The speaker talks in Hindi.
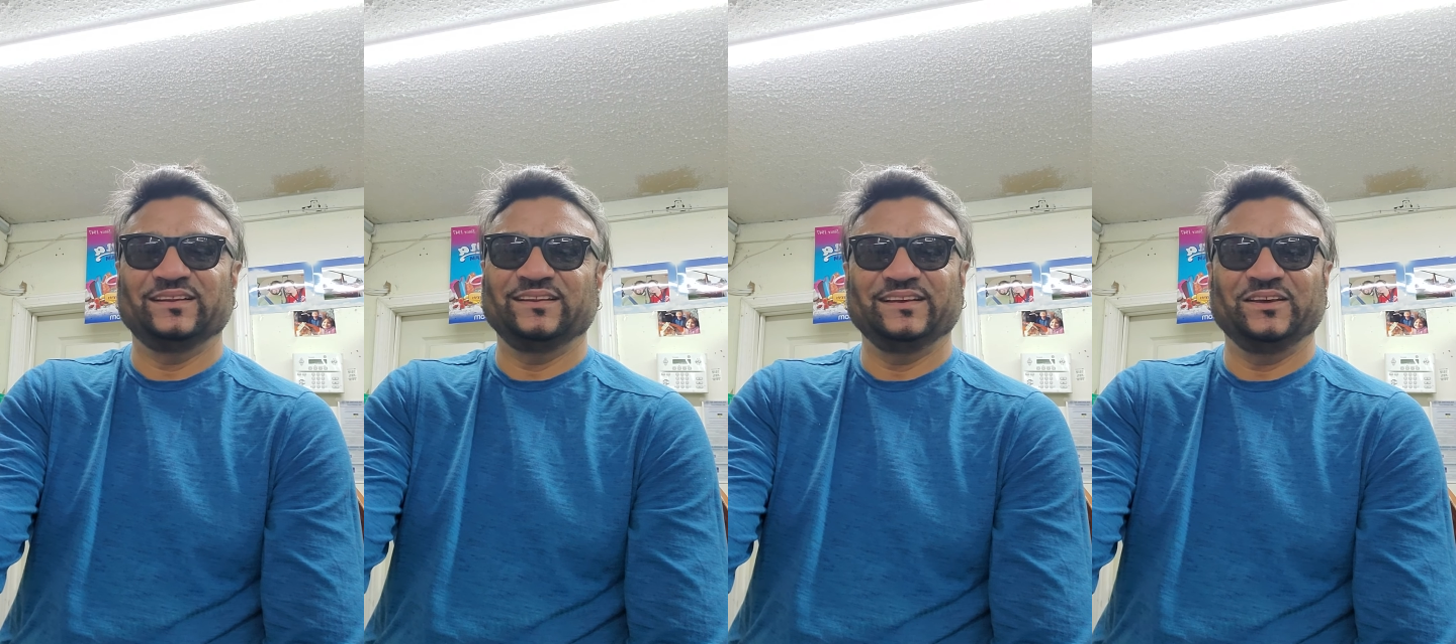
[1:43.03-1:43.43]

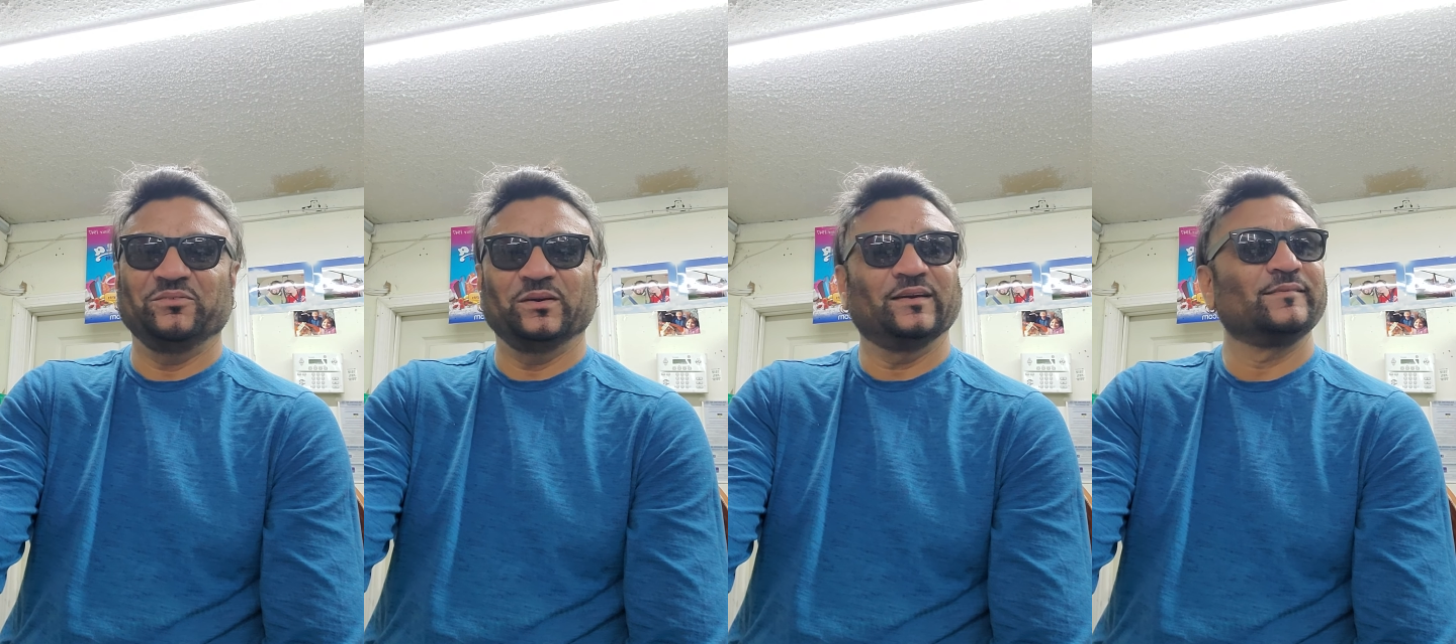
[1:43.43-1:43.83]
जिंदगी
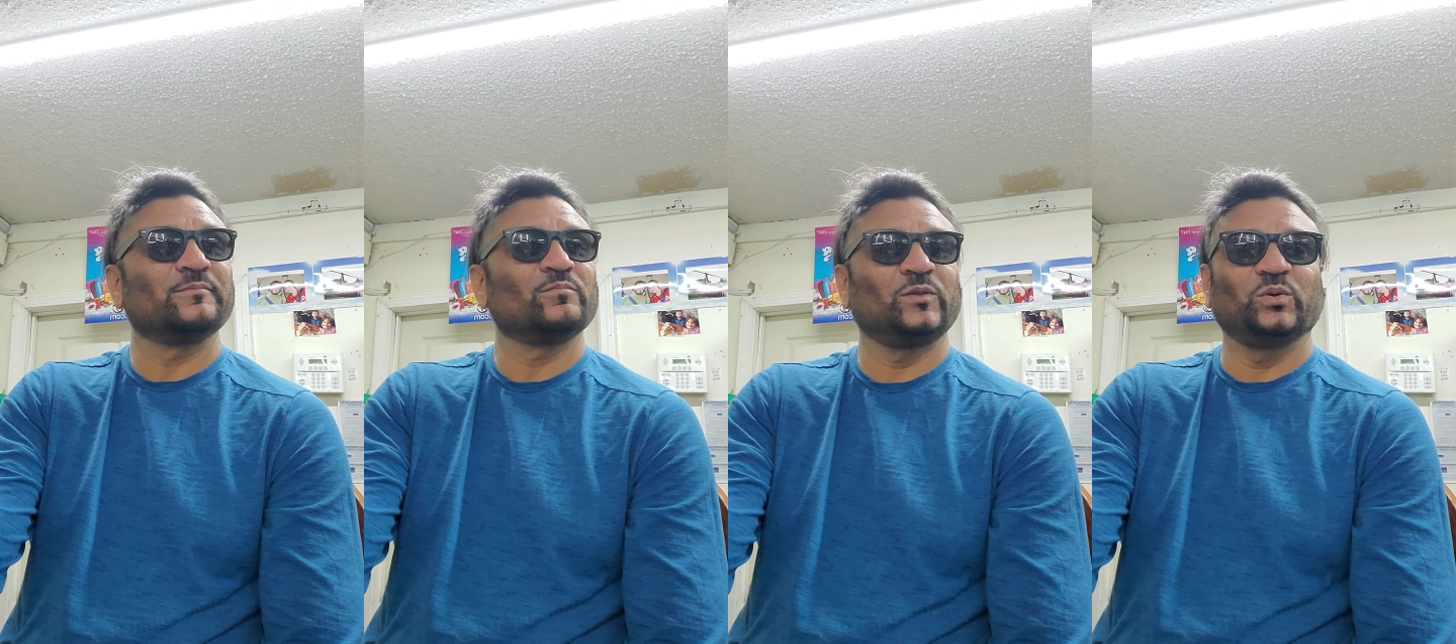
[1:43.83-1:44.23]
में
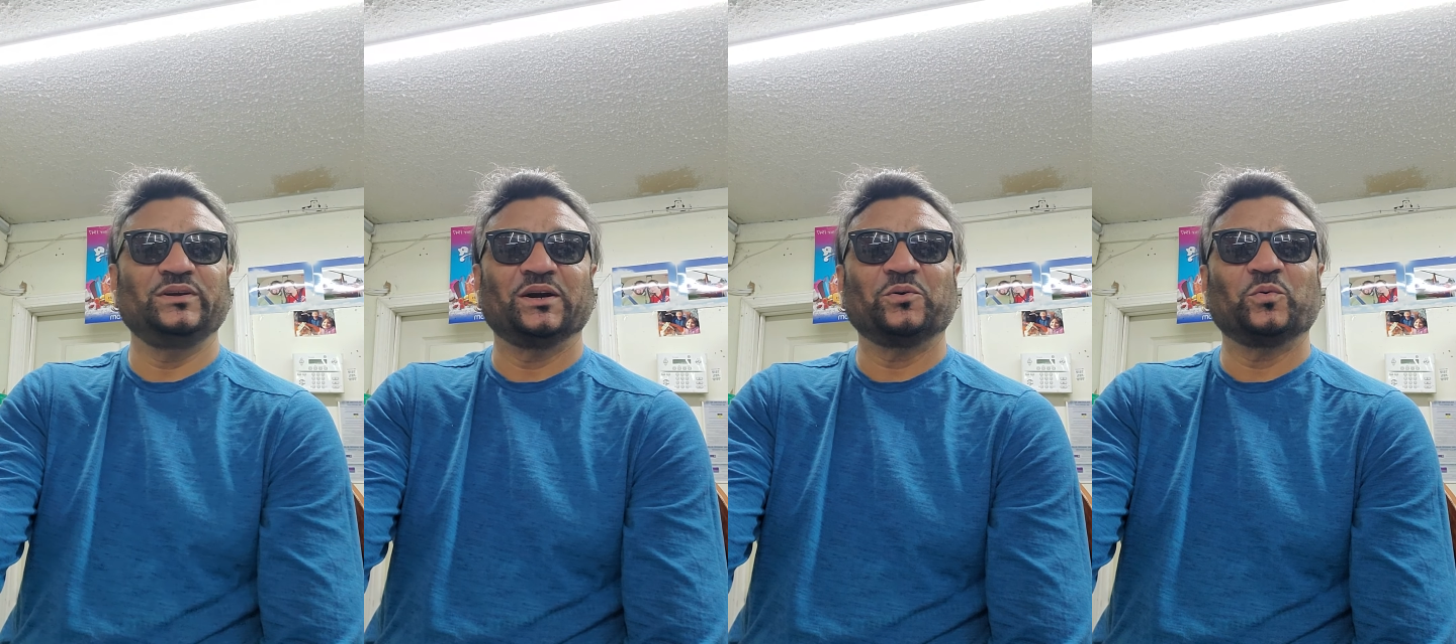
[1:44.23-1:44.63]

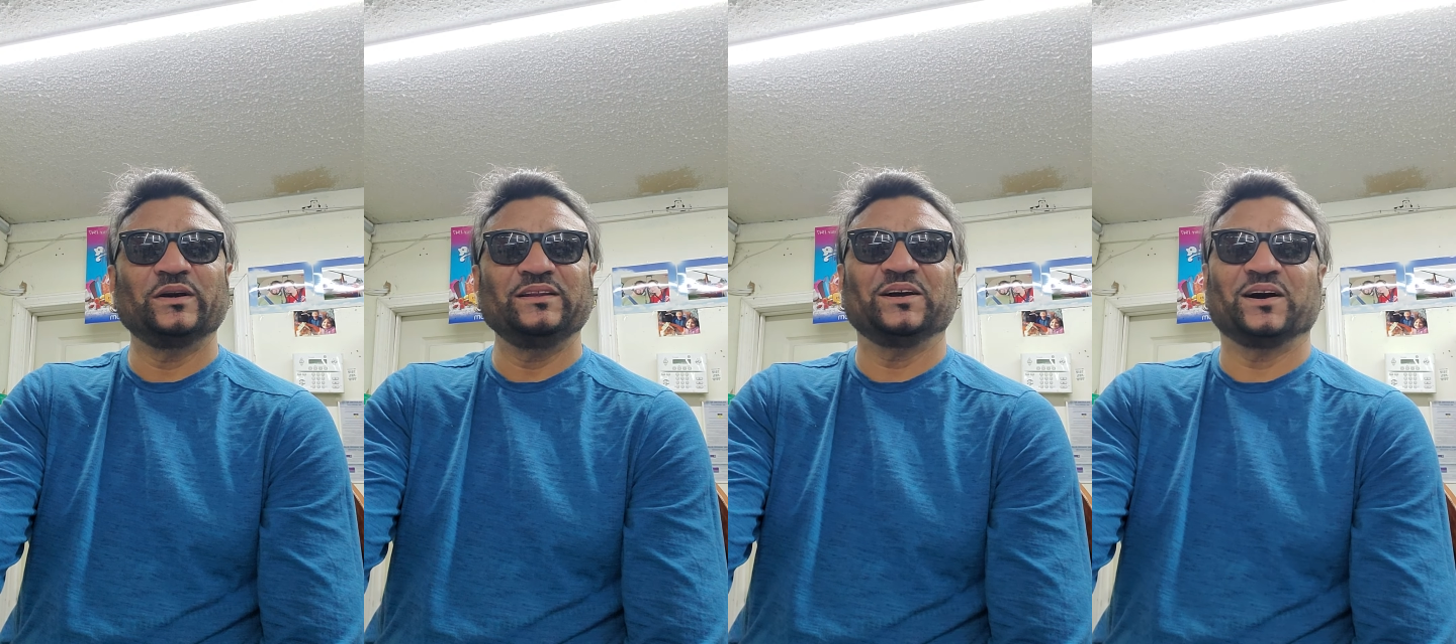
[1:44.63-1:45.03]
दुनिया को
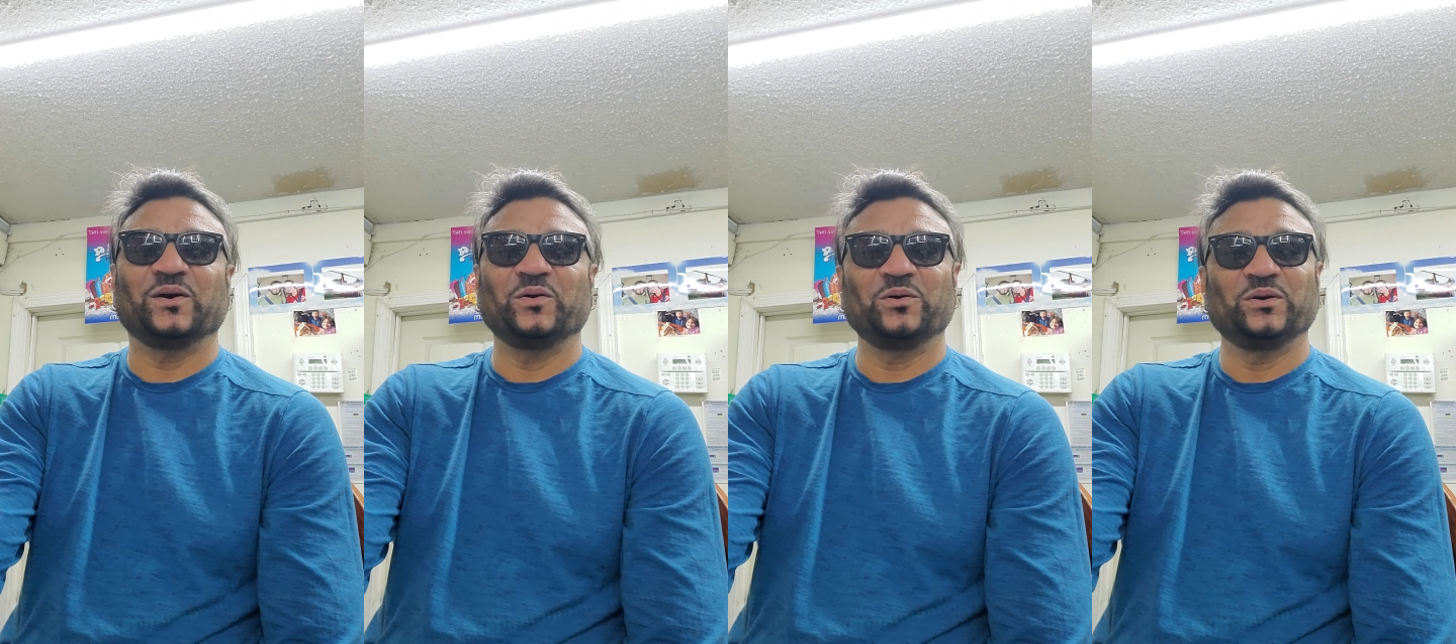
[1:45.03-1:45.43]
वही
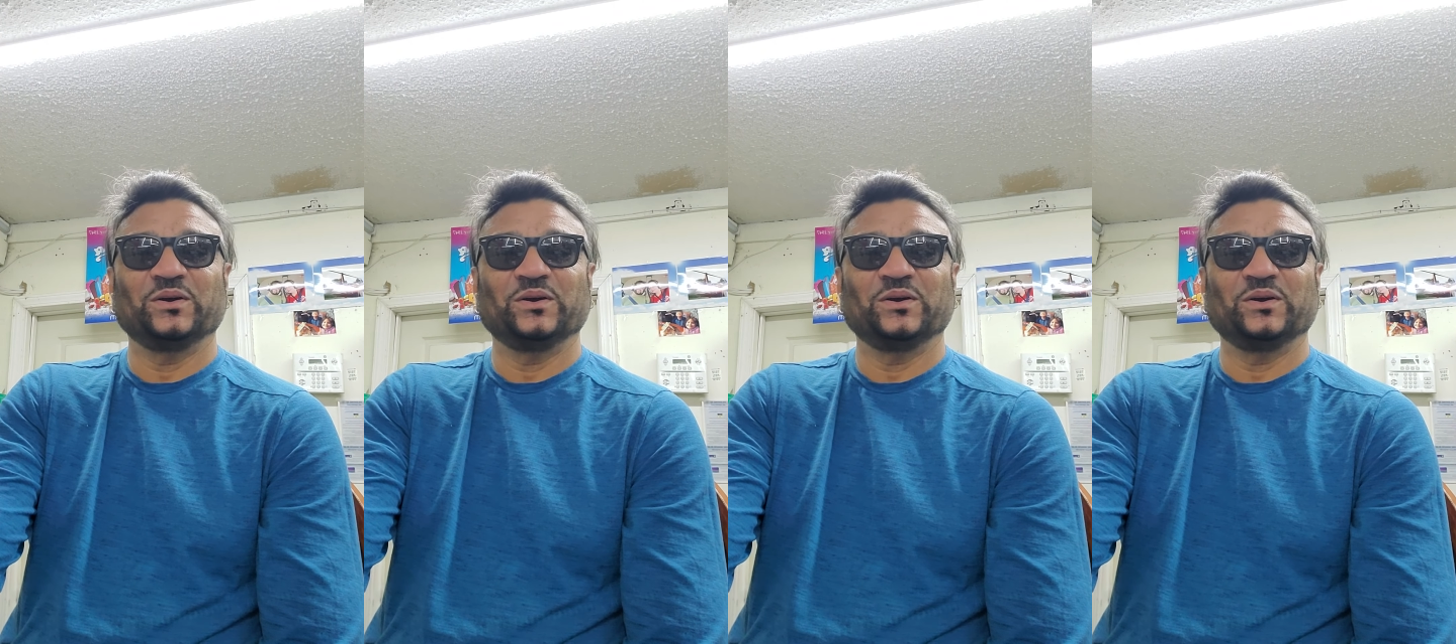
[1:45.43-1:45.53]
दिखाओ